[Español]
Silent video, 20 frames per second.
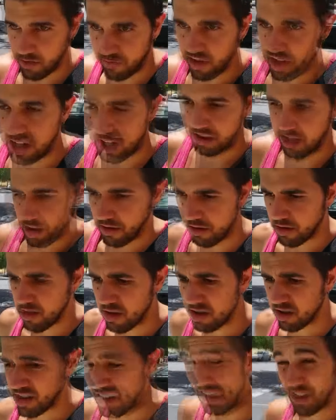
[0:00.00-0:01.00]
finalizado,
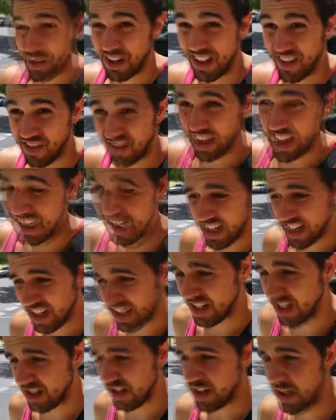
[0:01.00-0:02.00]
tengo que decir,
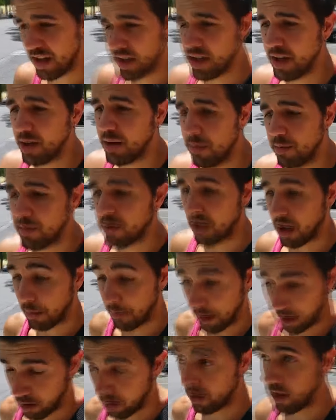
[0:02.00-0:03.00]

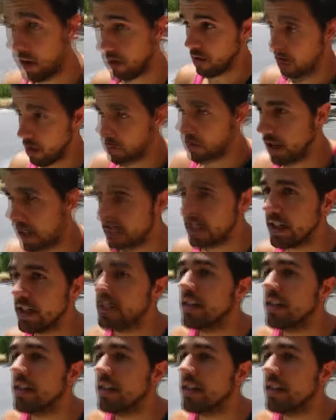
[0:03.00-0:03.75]
porque me he acordado ahora,